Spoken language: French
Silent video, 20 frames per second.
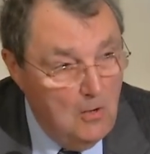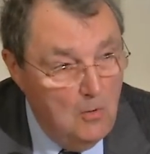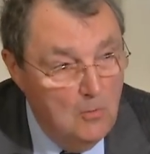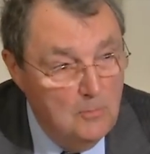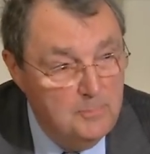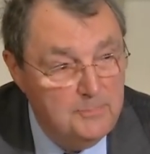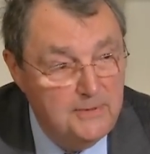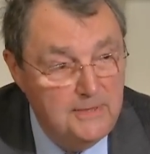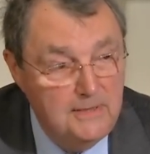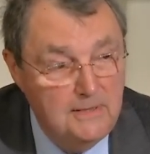au
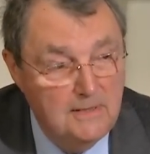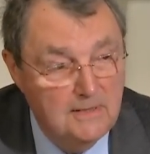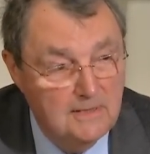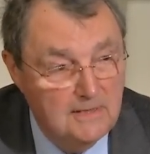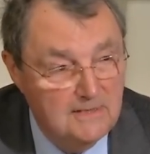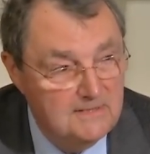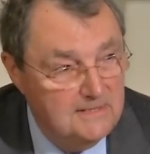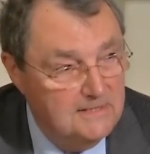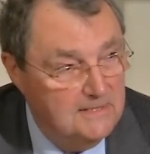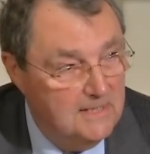pire,
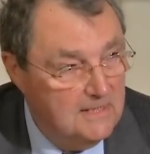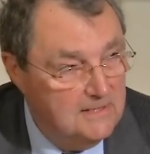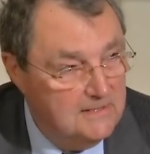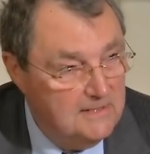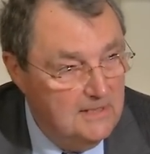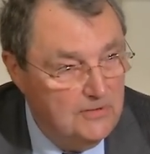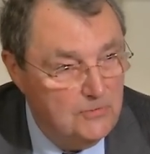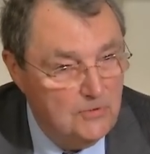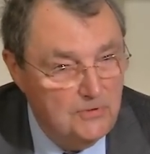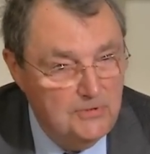la cigarette
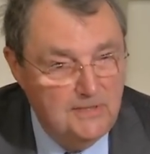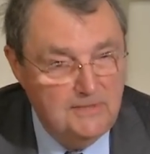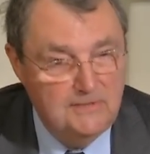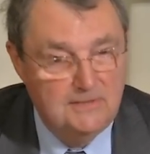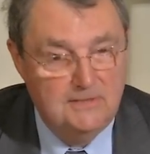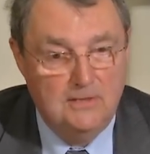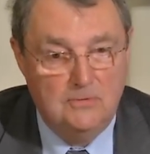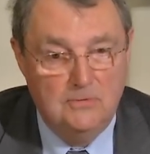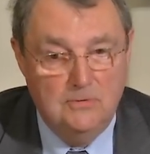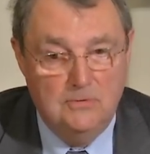électronique
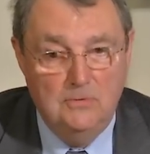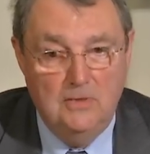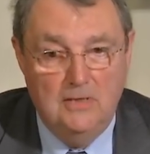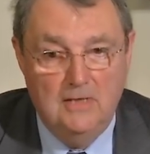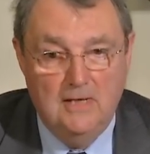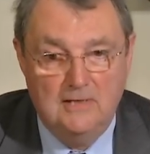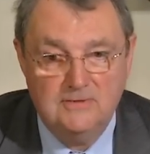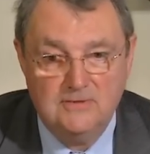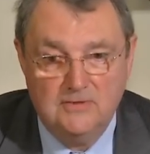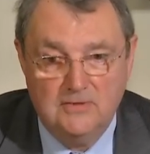s'est
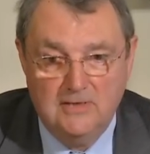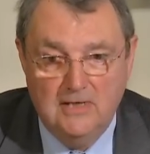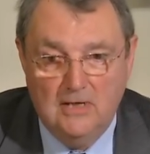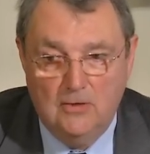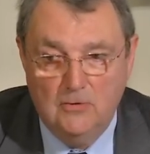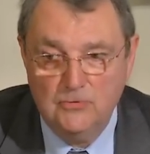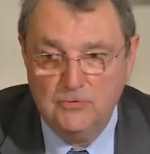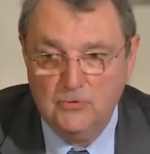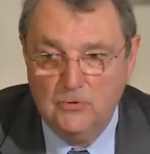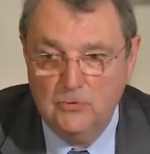roulée à
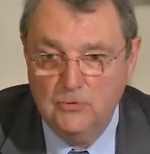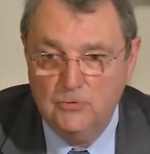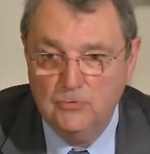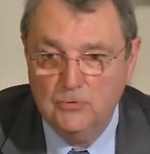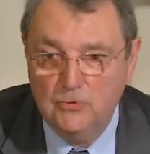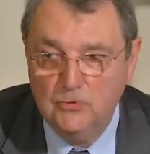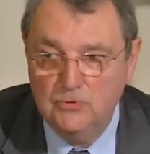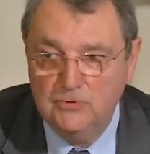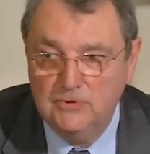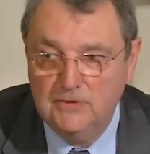140 sur
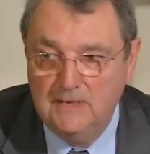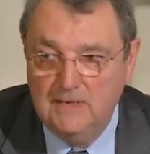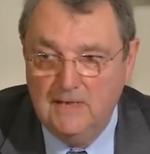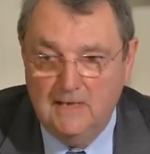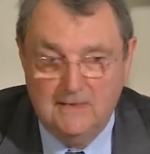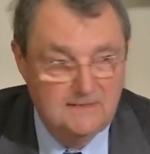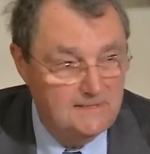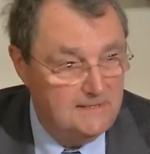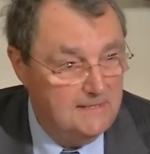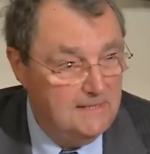l'autoroute et
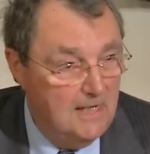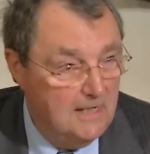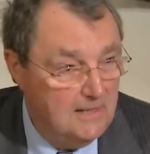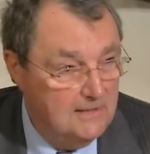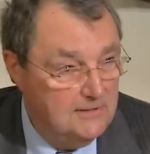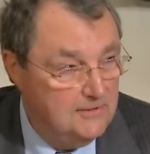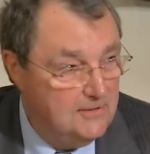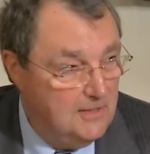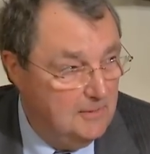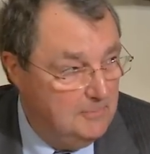la cigarette